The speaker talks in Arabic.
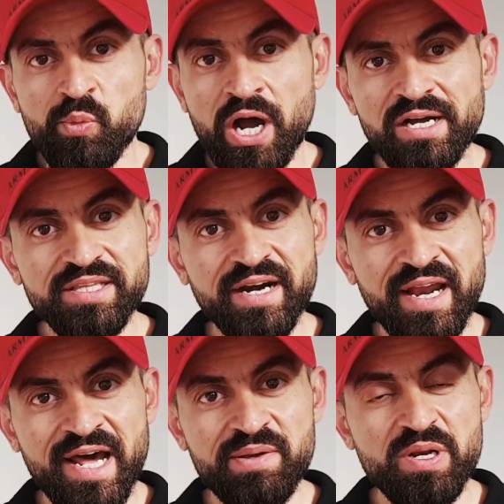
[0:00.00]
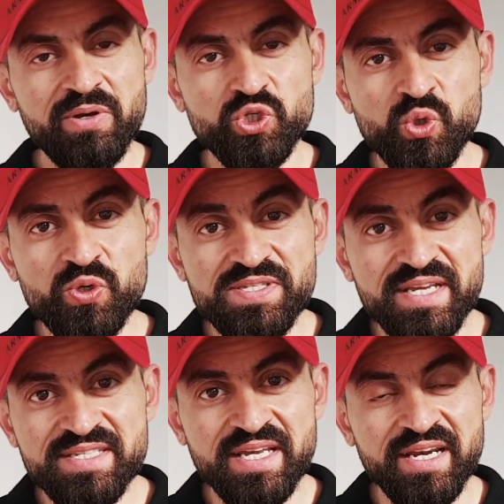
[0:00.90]
المحاضر العالمي المشهور
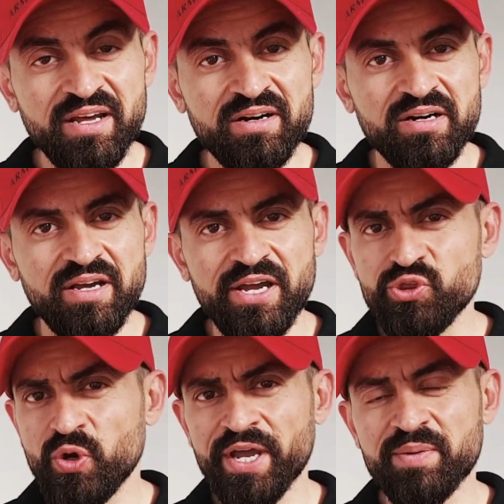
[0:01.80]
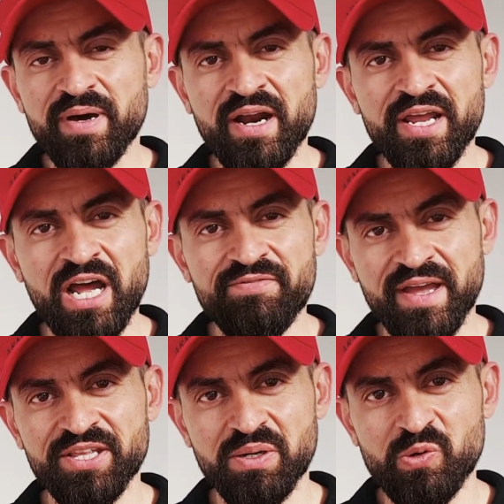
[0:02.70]
زيك زيجلر عنده حكمة
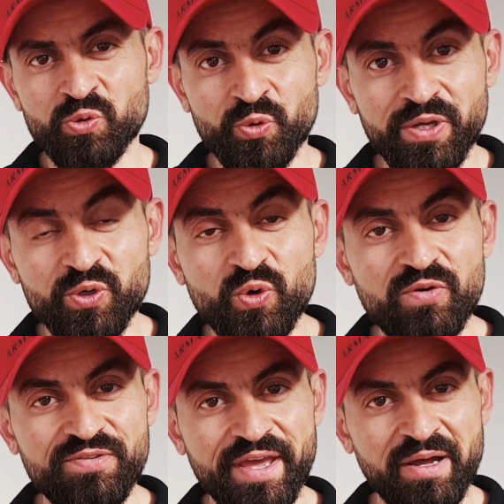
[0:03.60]
رائعة في هذا الموضوع يقول